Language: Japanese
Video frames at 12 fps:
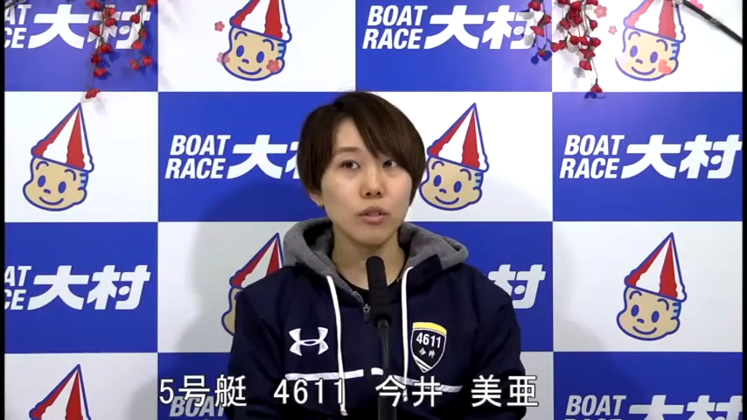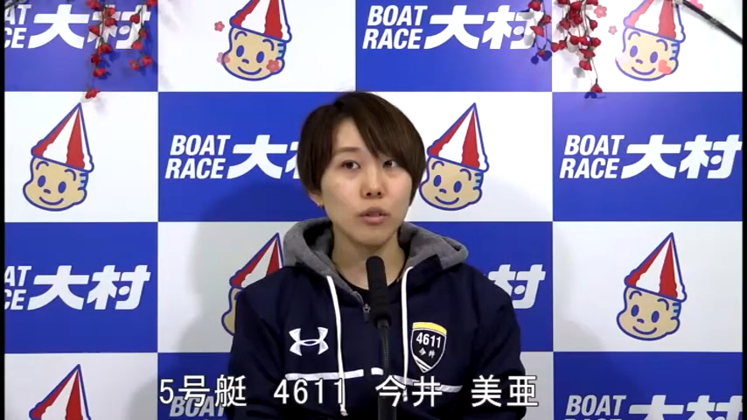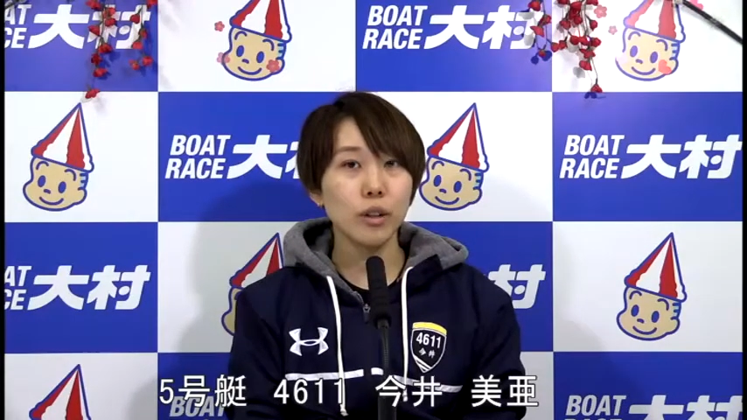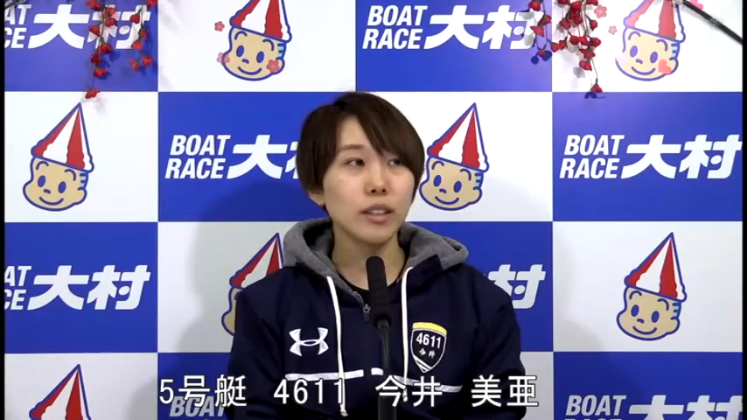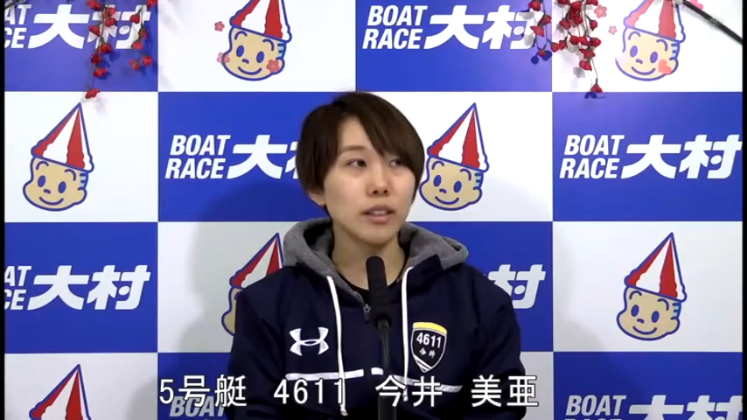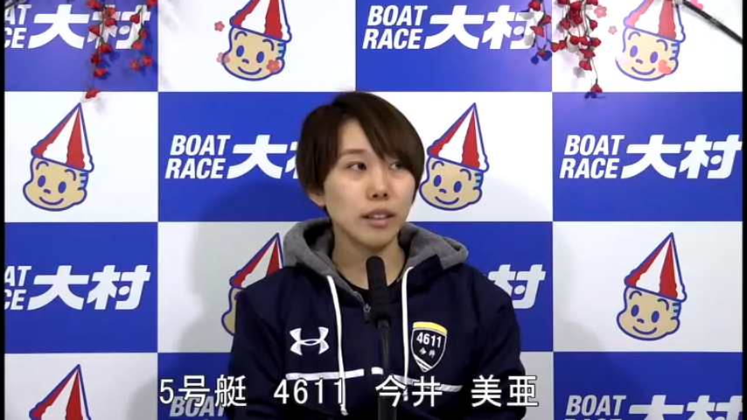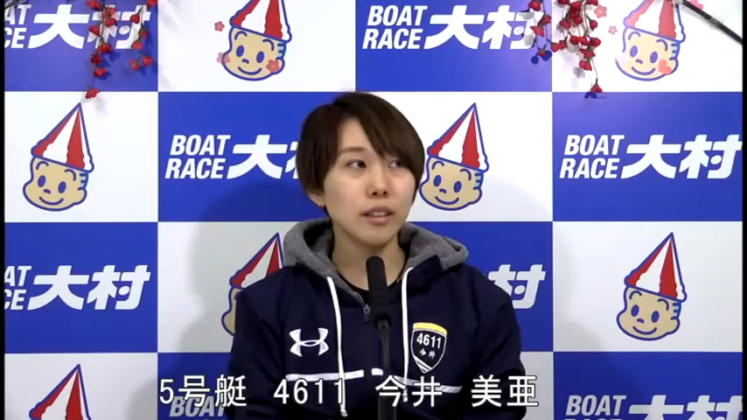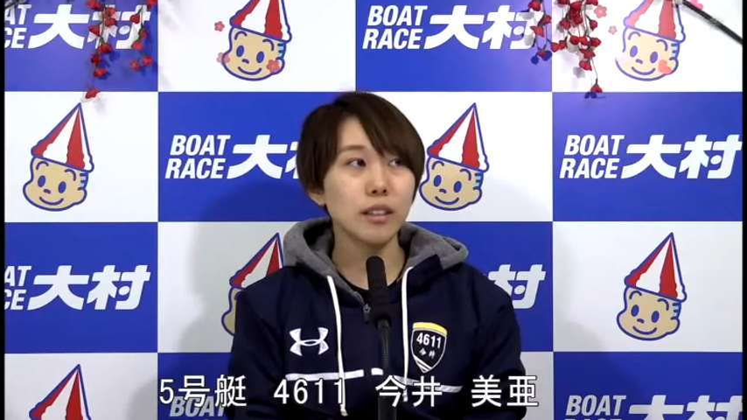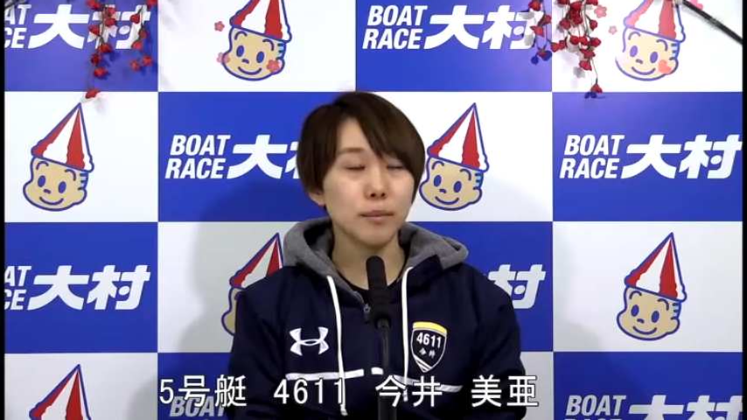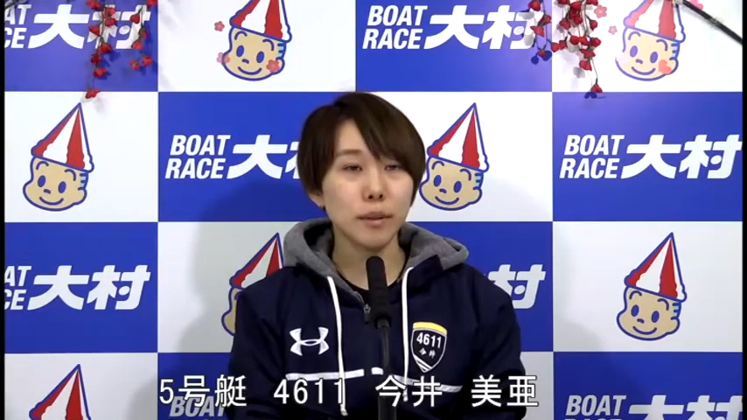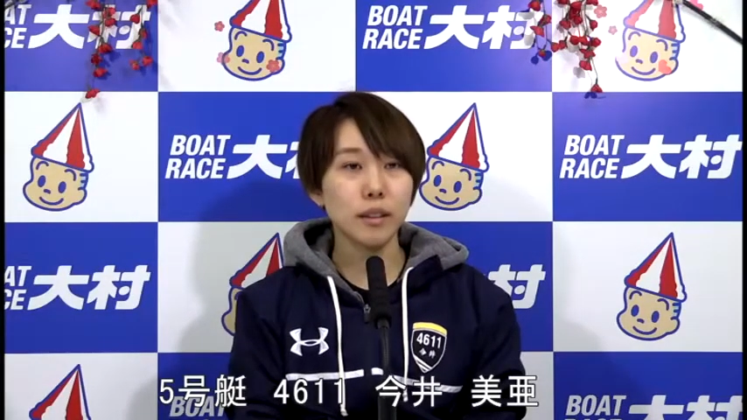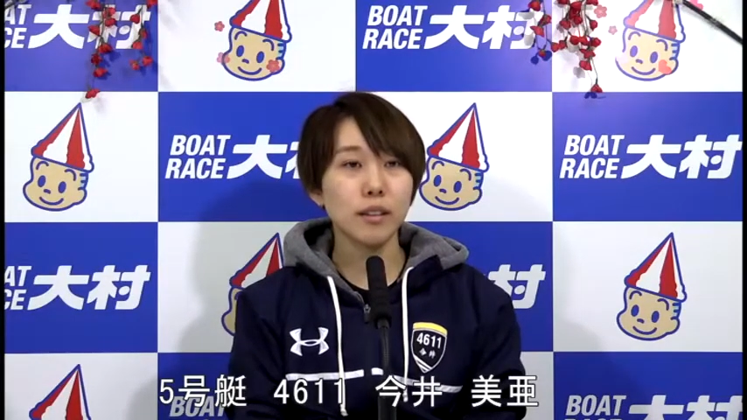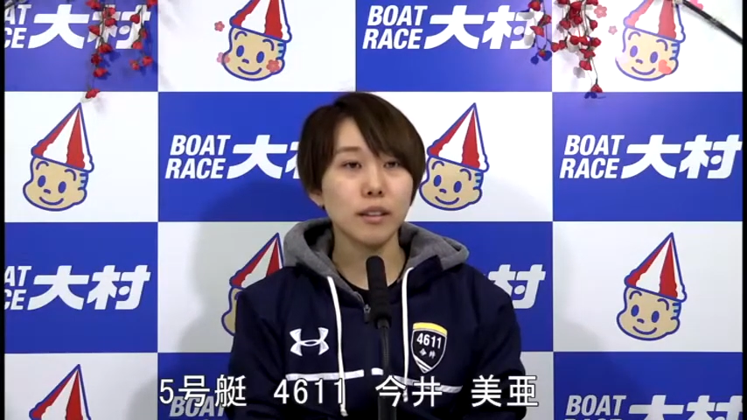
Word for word: の足が一番